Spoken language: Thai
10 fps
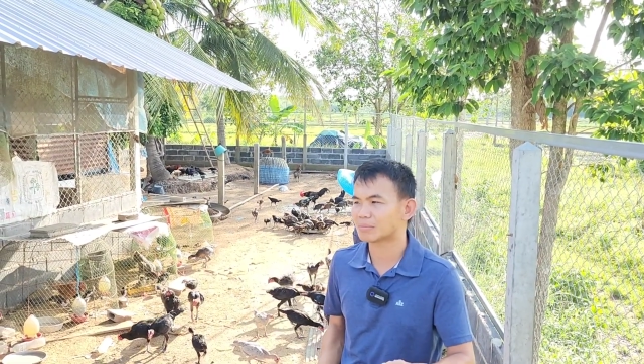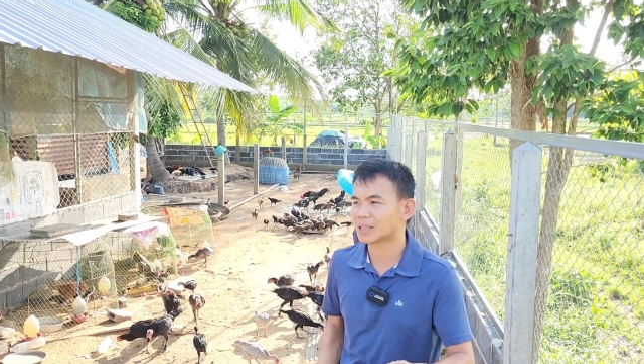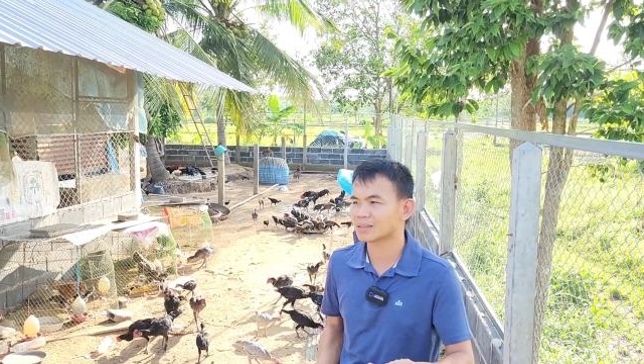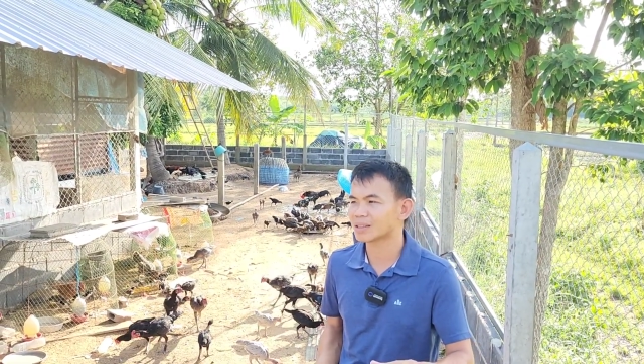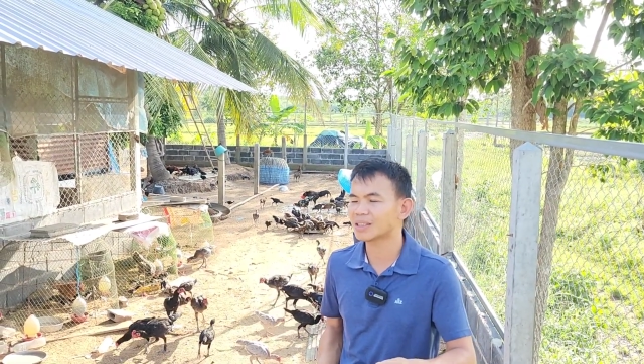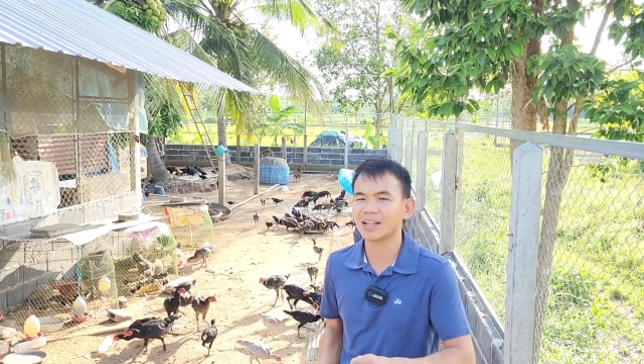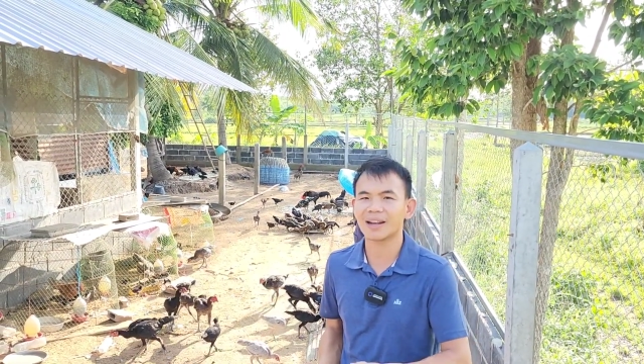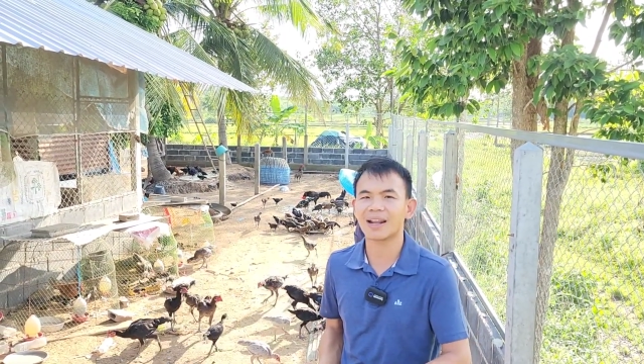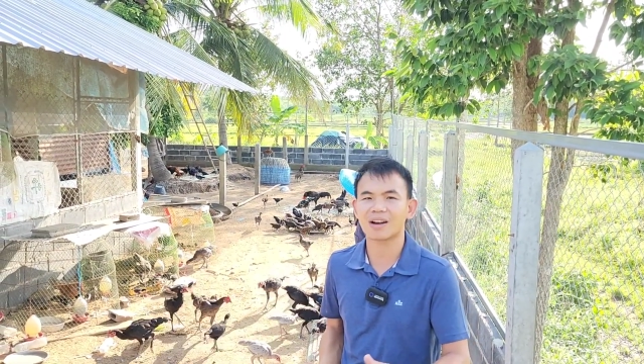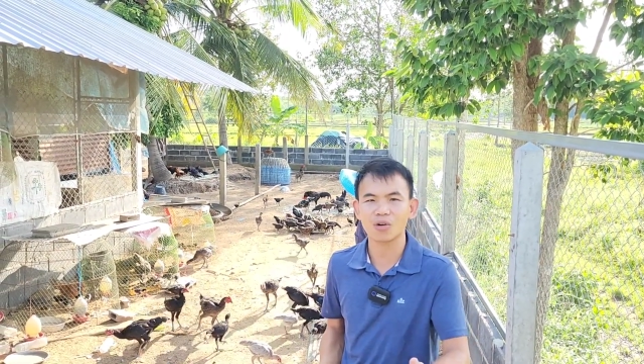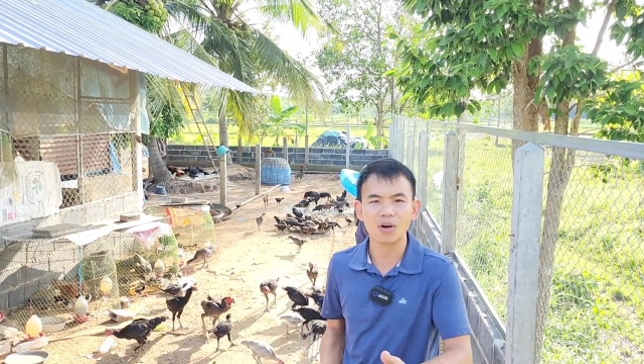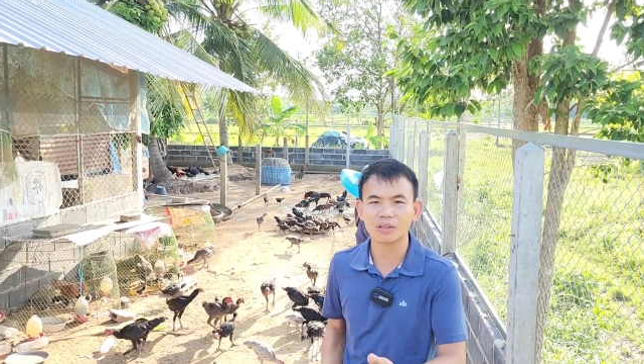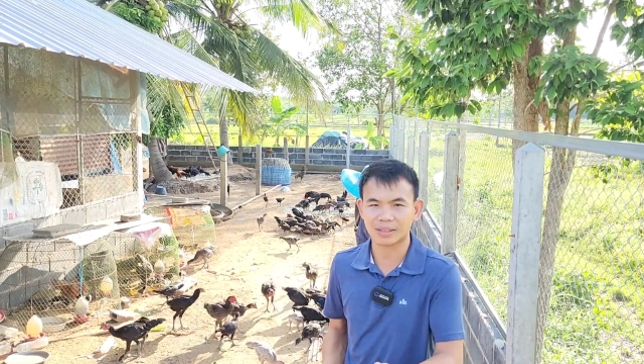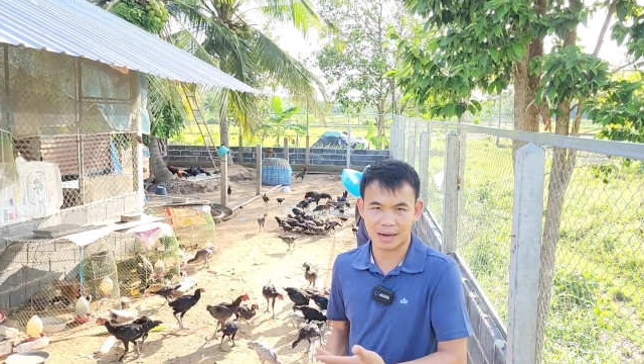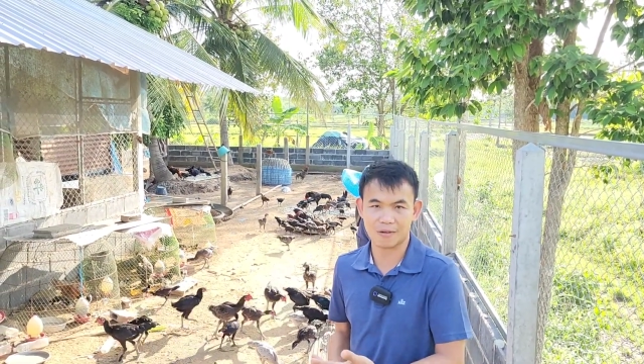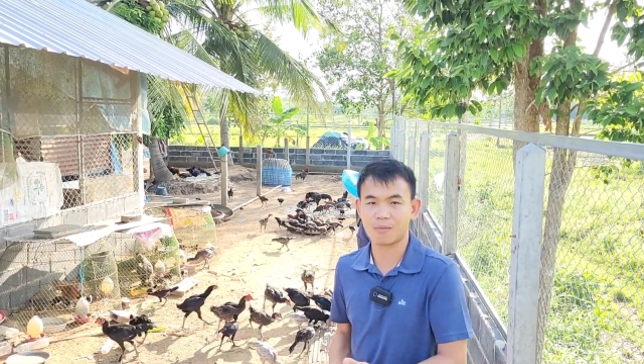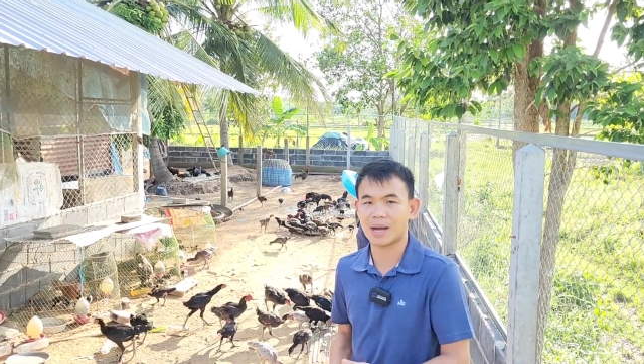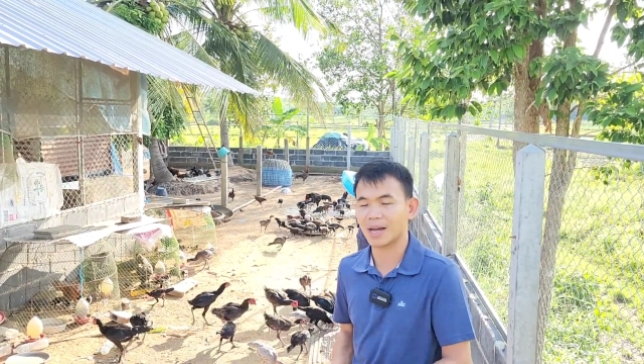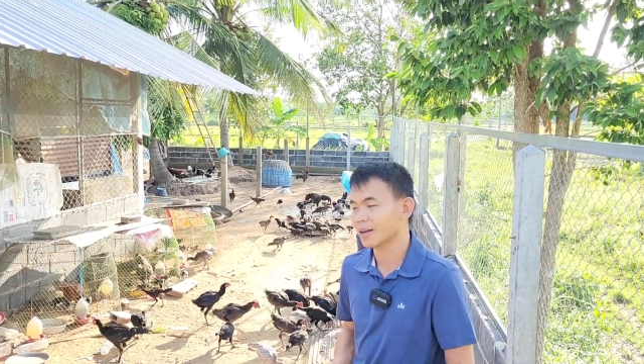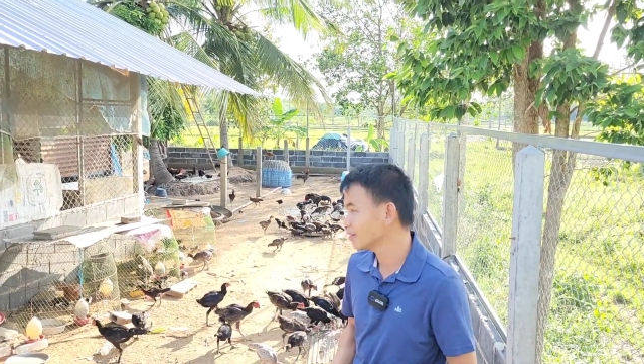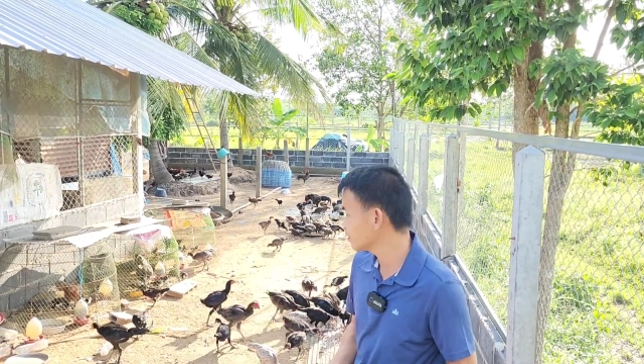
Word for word: มันขึ้นแน่นๆเราก็ตัดออกมา